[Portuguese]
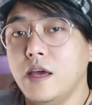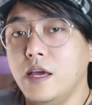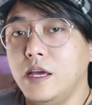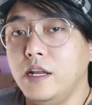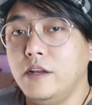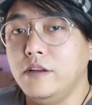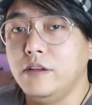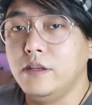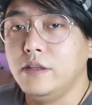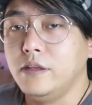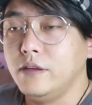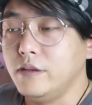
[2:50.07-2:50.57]

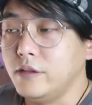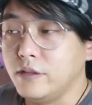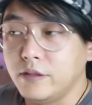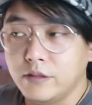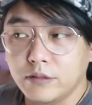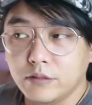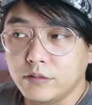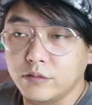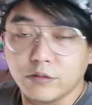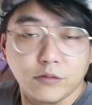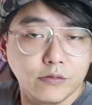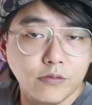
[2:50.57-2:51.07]
ele
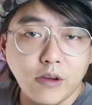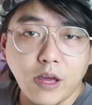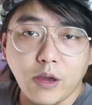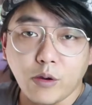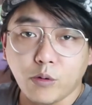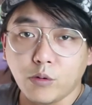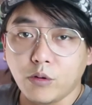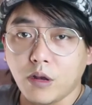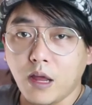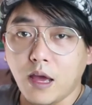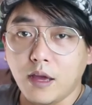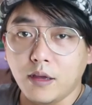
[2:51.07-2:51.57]
não vai
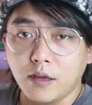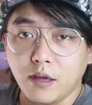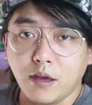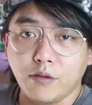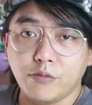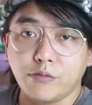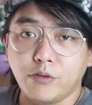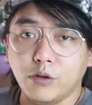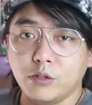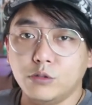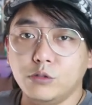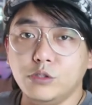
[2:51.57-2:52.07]
rolar a
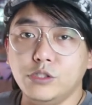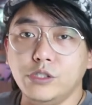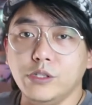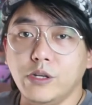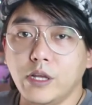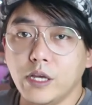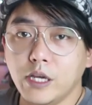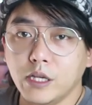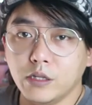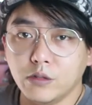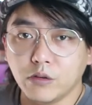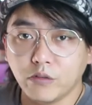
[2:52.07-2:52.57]
foto
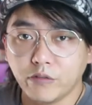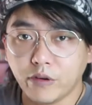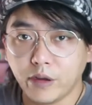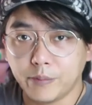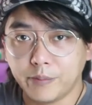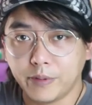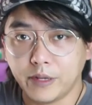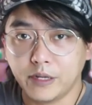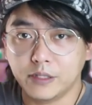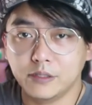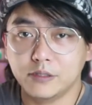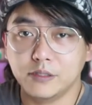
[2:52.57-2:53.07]
direita, ou vai
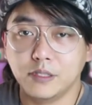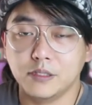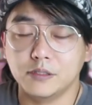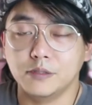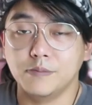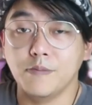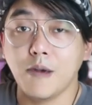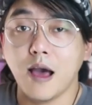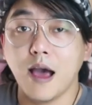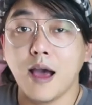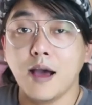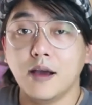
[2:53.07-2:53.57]
aparecer as
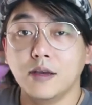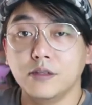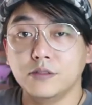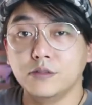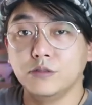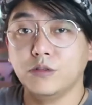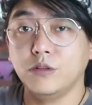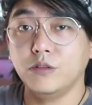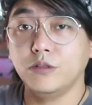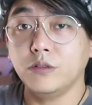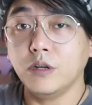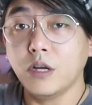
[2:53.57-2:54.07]

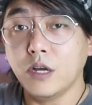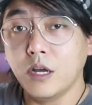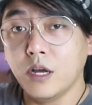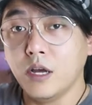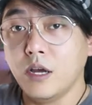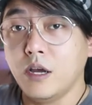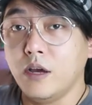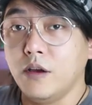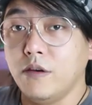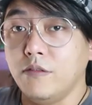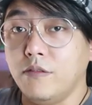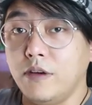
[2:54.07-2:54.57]
barras, ou
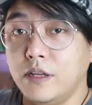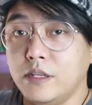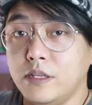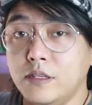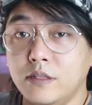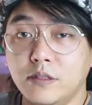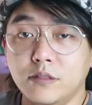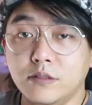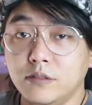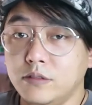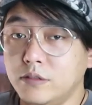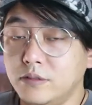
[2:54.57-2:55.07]
vai,
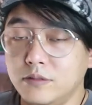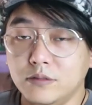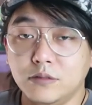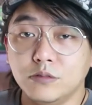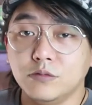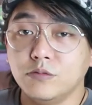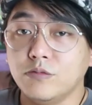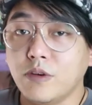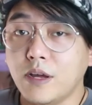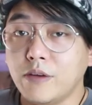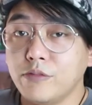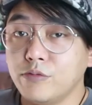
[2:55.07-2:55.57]

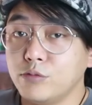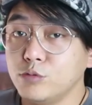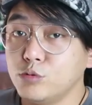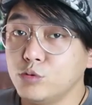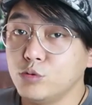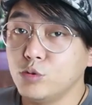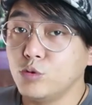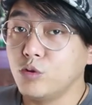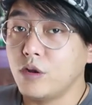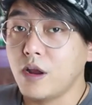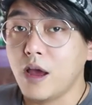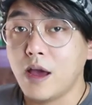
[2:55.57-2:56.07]
não vai
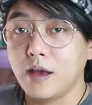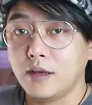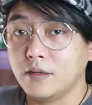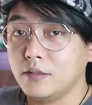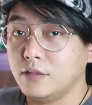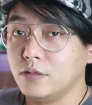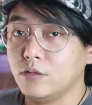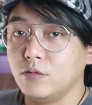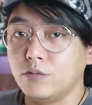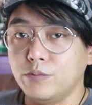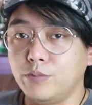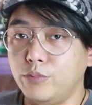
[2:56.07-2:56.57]
funcionar
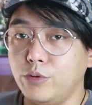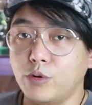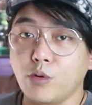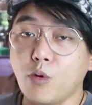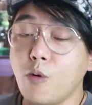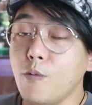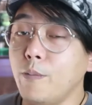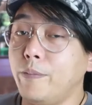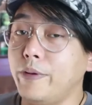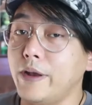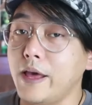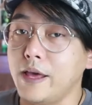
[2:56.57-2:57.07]
por
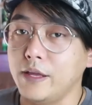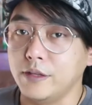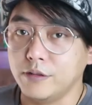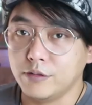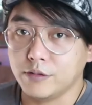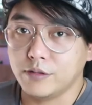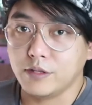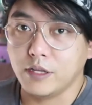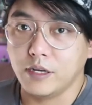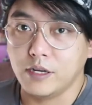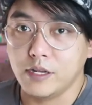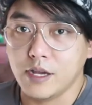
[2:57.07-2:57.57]

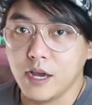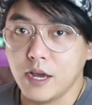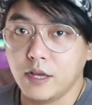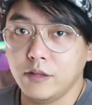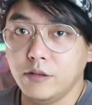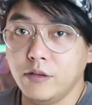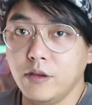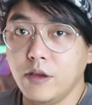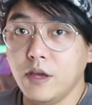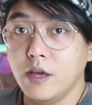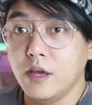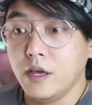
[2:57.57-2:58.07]
completo, tá ligado?